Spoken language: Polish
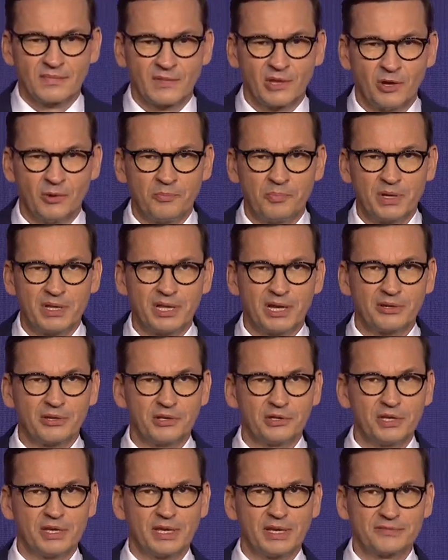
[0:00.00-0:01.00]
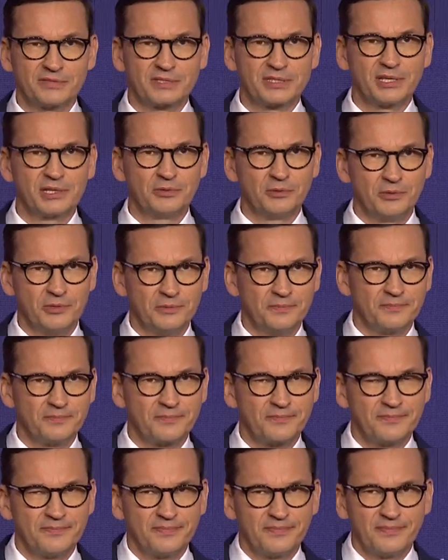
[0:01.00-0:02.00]
tą pedagogikę wstydu,
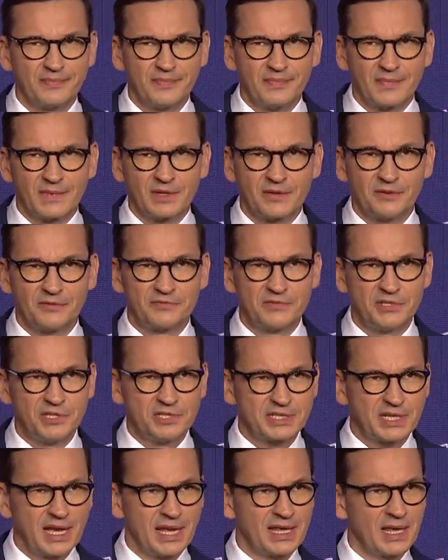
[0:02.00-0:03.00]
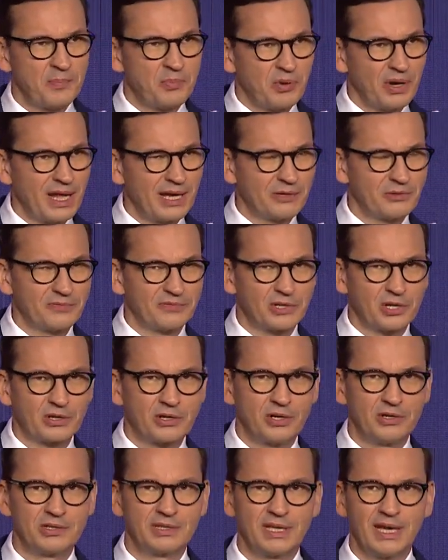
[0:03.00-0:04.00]
to wciskanie Polaków do
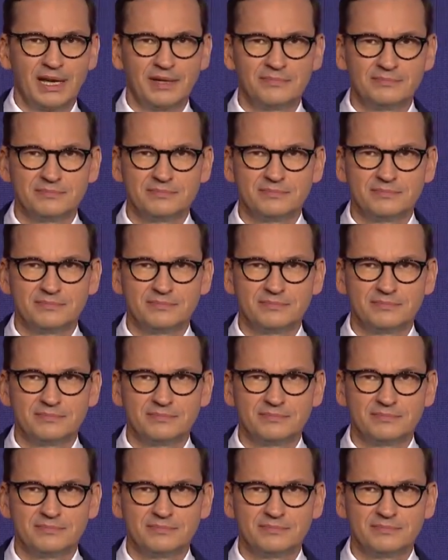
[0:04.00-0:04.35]
kąta,